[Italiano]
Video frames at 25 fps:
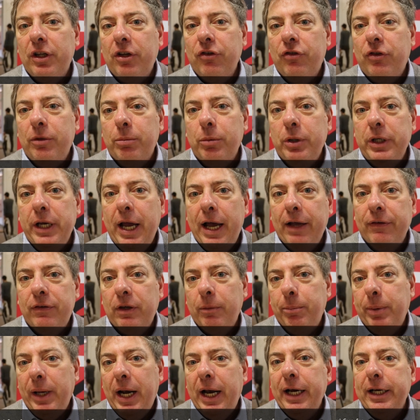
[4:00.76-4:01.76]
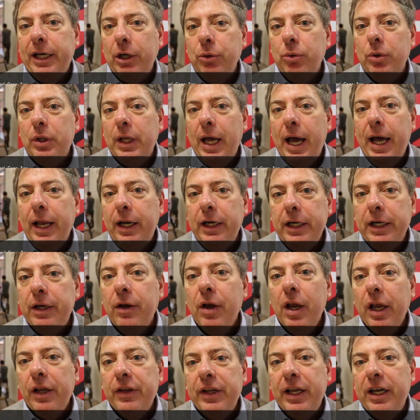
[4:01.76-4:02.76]
testimonianza per anche aiutarli
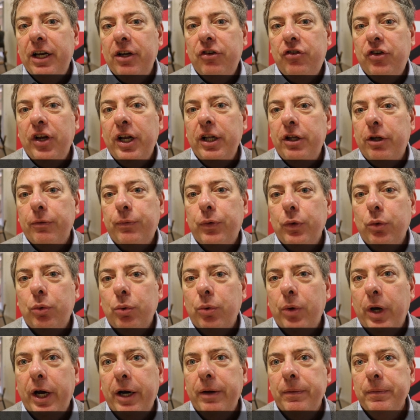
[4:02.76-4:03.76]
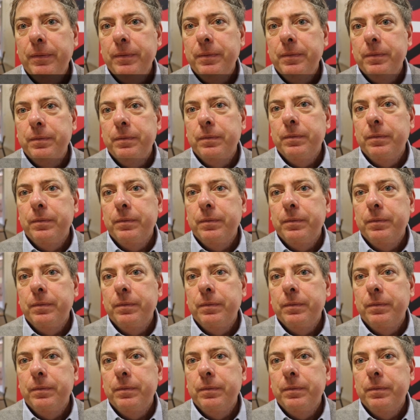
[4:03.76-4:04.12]
nelle scelte future.